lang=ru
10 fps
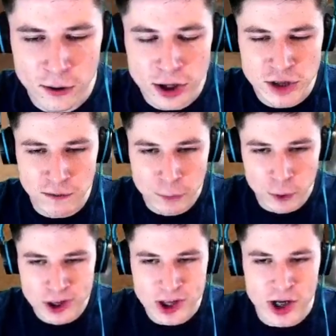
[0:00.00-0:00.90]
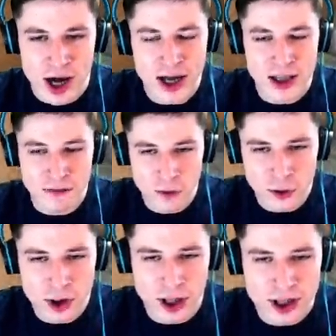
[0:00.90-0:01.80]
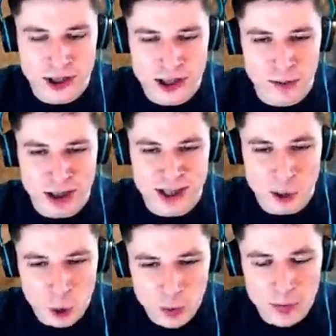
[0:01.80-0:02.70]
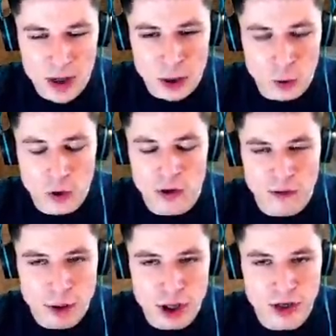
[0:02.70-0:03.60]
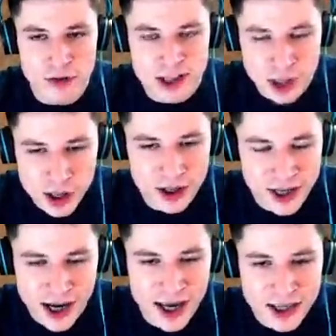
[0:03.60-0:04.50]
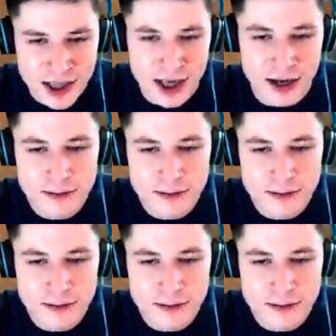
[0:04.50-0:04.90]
еще вопрос, как давно ты начал заниматься ютубом, и откуда у тебя вообще возникла такая идея?